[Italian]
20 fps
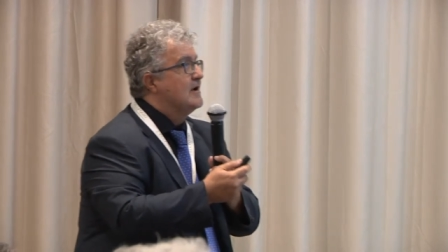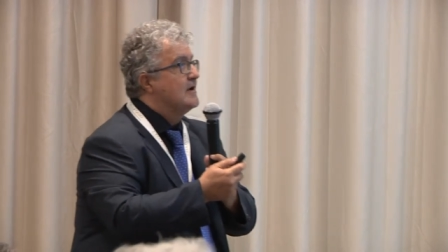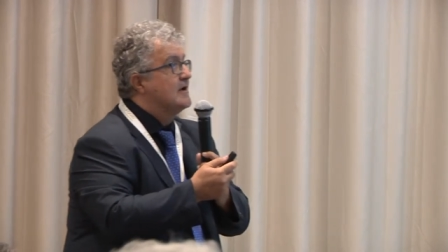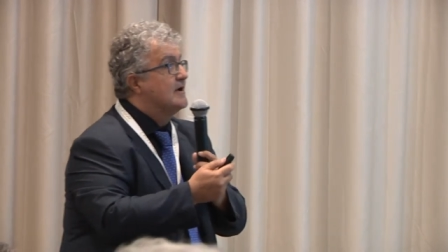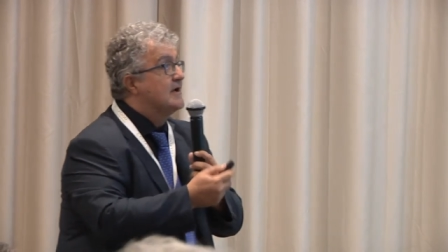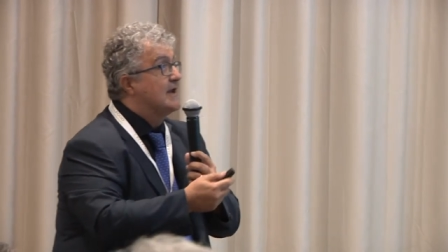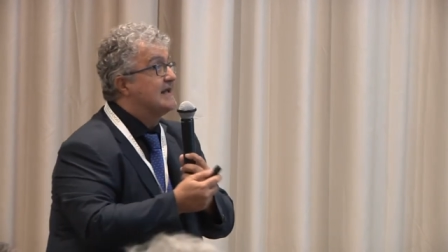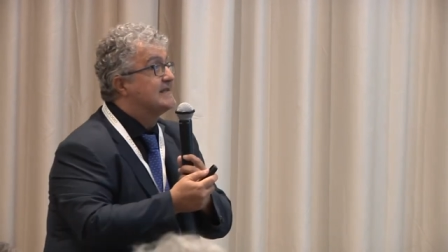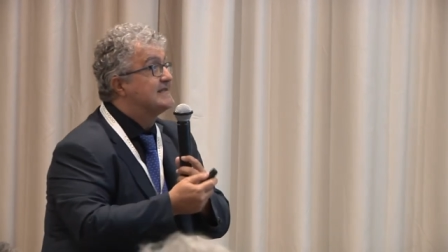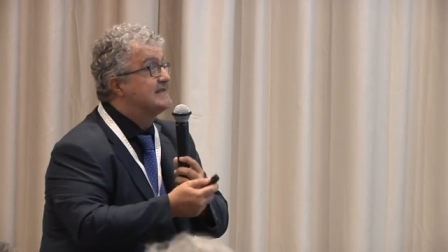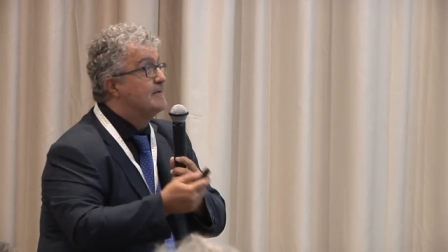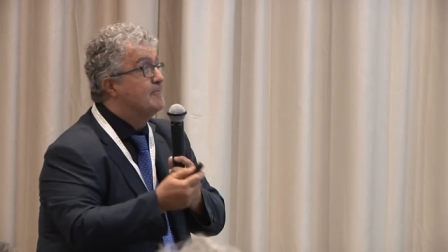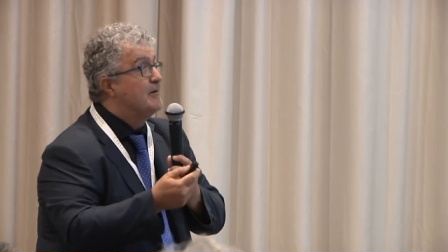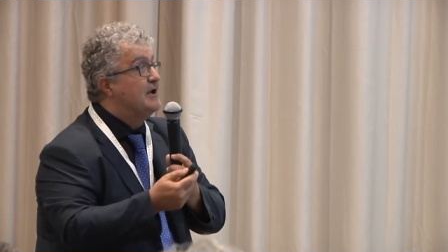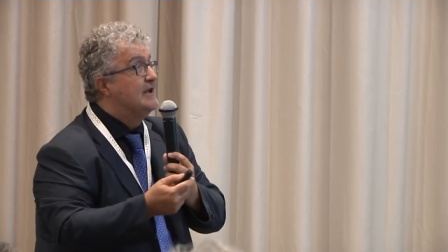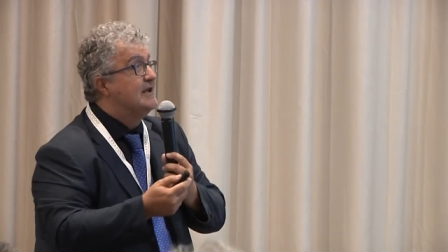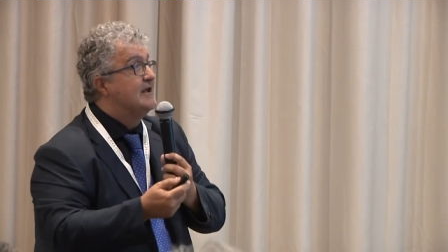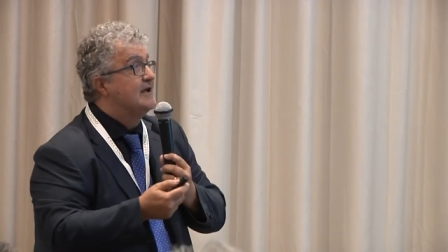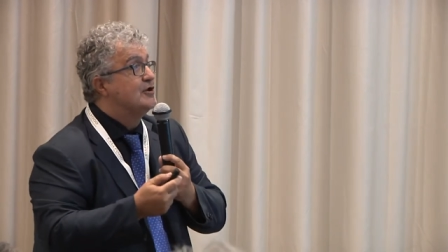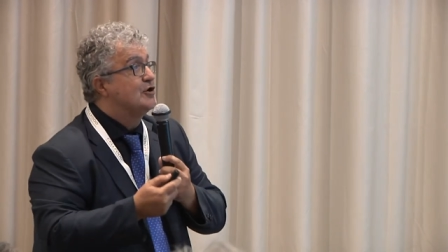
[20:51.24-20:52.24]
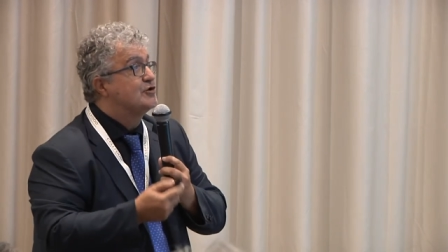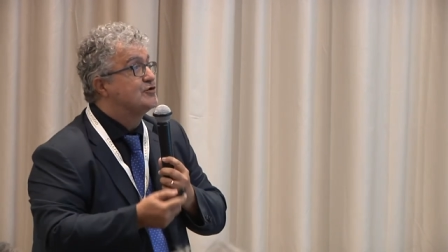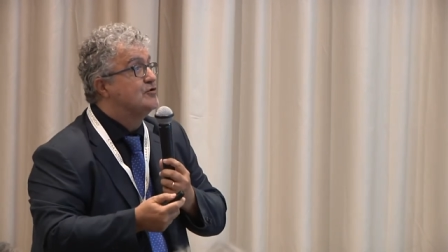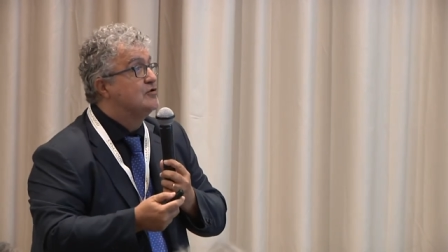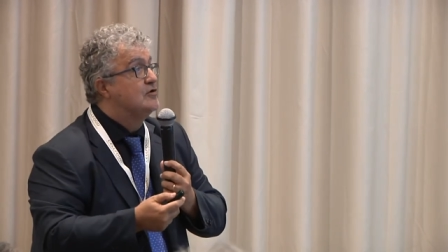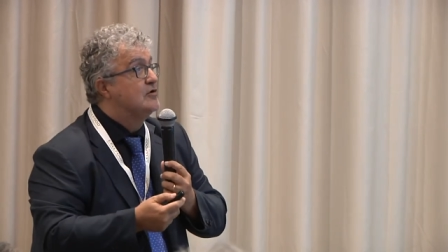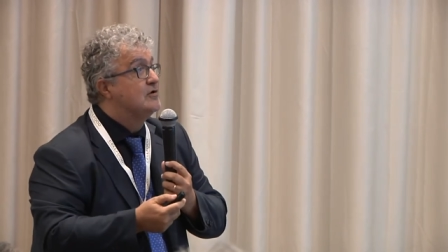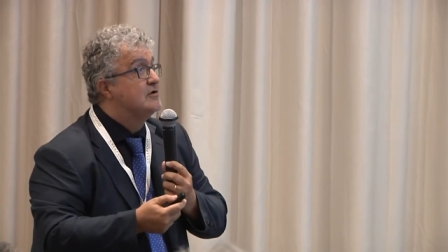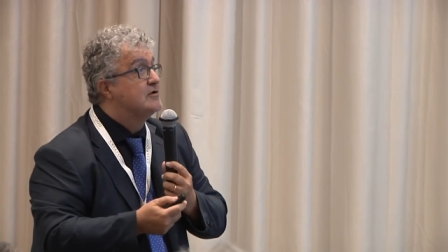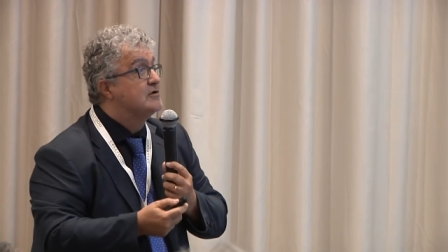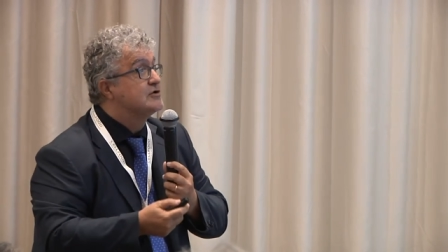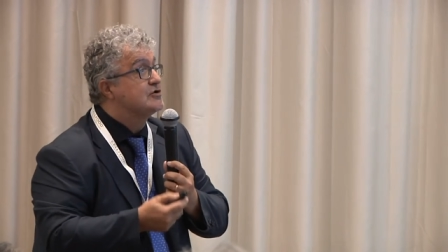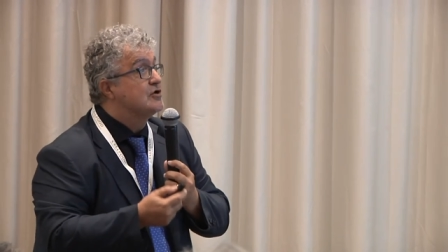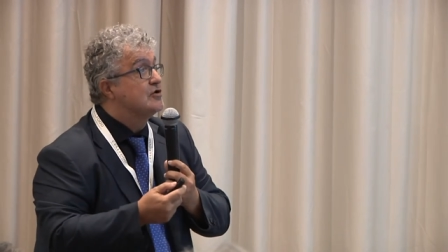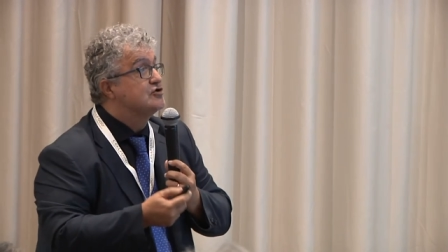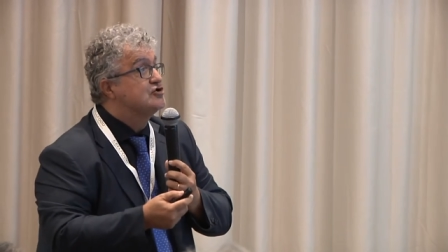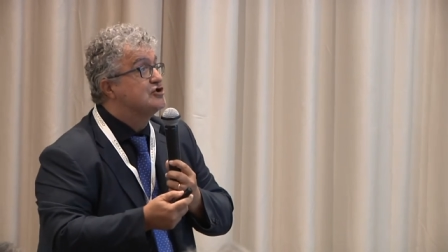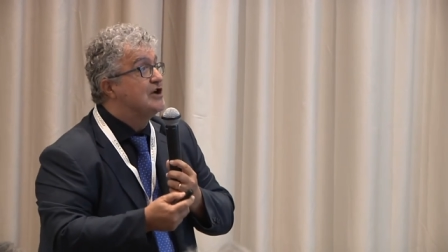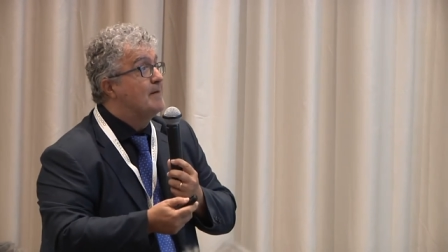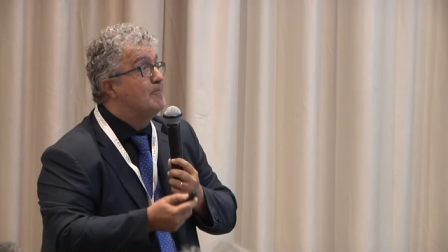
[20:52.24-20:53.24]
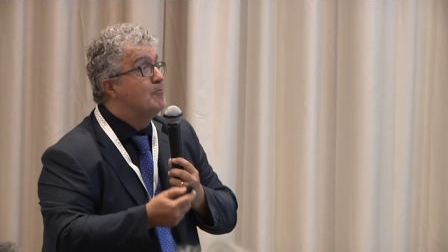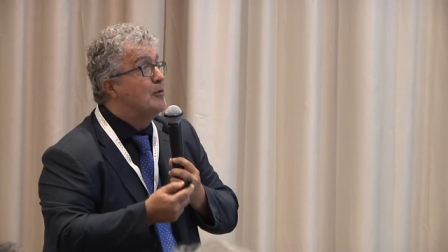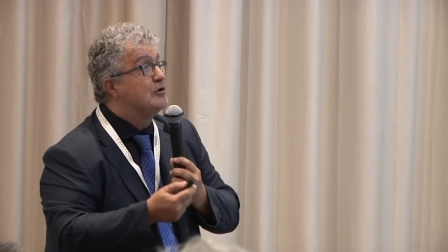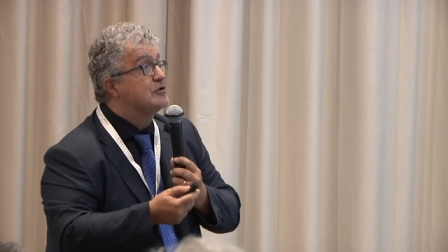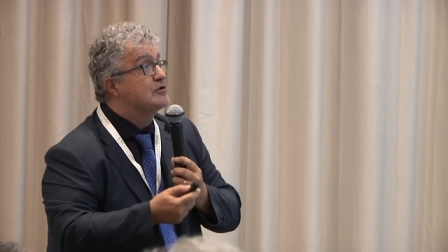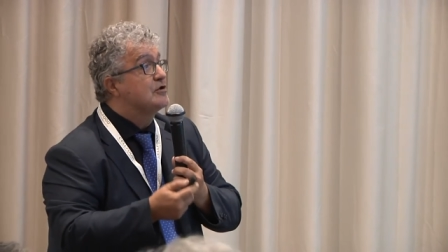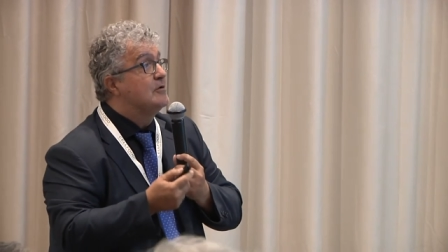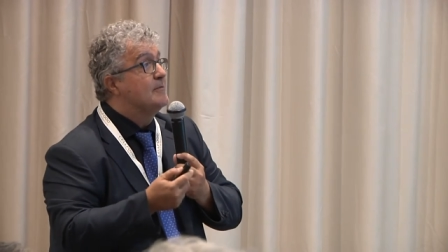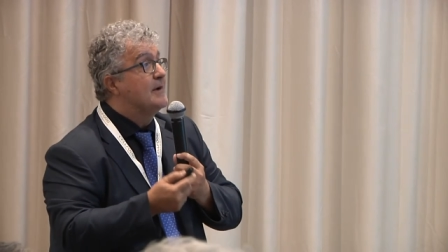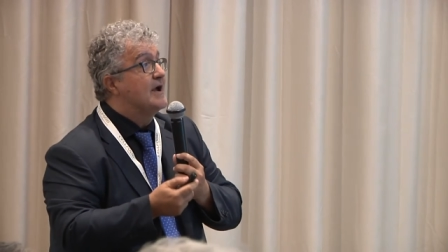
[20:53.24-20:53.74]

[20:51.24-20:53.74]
Grazie mille, dottore, sto già molto